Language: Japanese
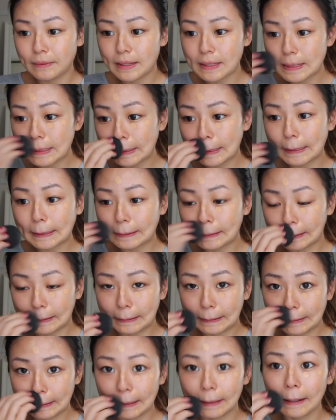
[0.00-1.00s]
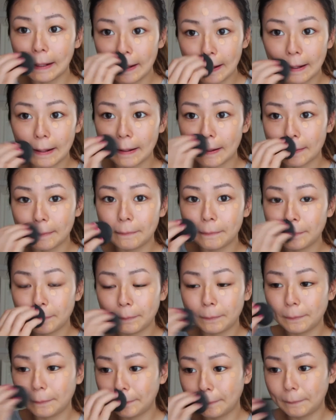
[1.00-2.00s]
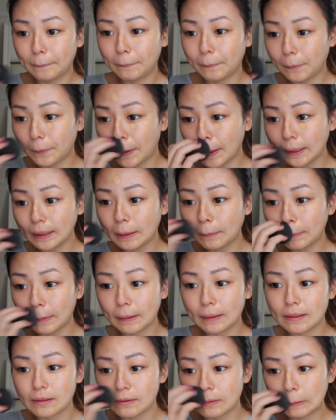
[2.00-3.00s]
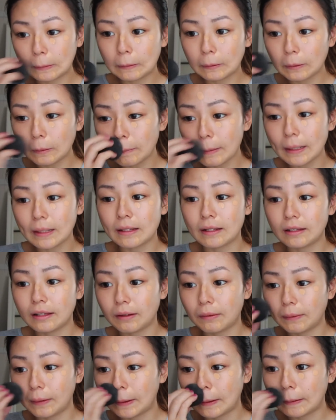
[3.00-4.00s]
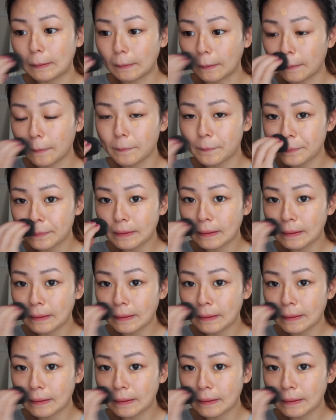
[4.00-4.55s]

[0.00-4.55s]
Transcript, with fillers: 熱出したりしたらもう朝までずっとそばにいてくれるの